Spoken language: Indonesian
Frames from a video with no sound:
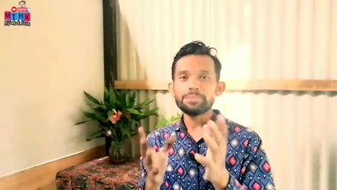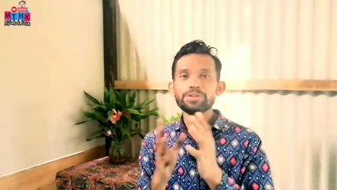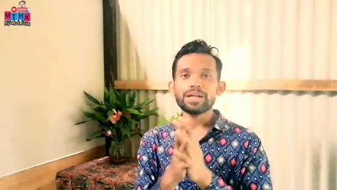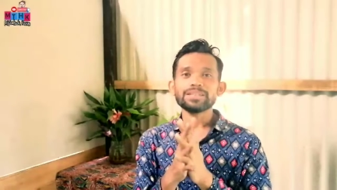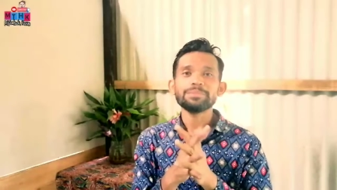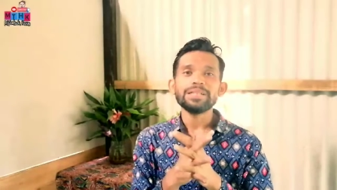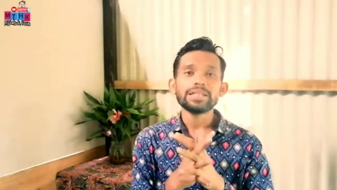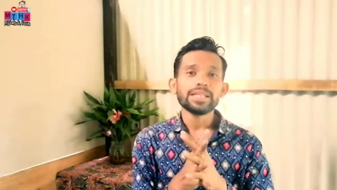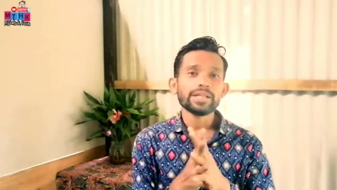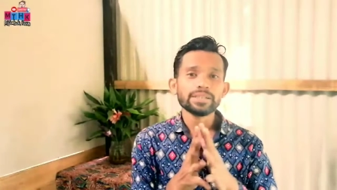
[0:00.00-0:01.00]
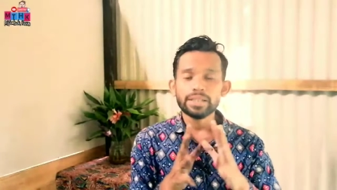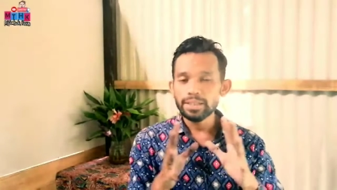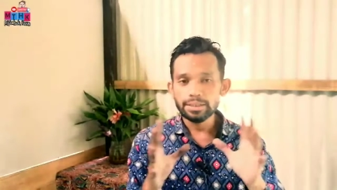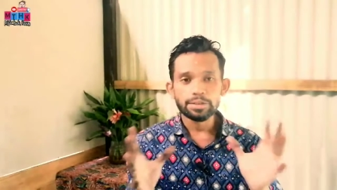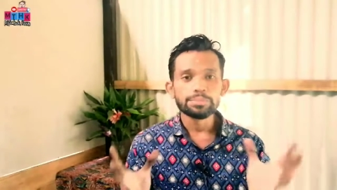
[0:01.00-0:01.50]
bukan sebenarnya
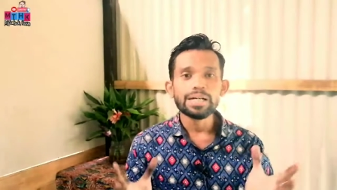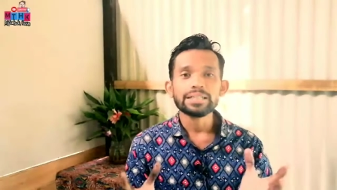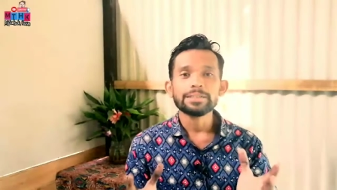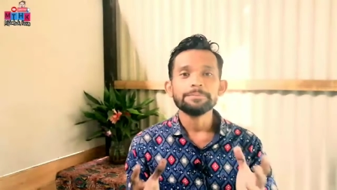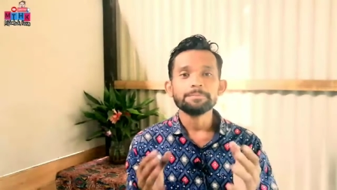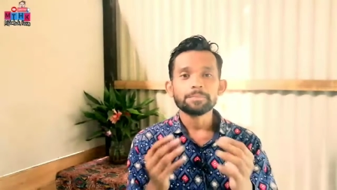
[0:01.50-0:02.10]
seni seru banget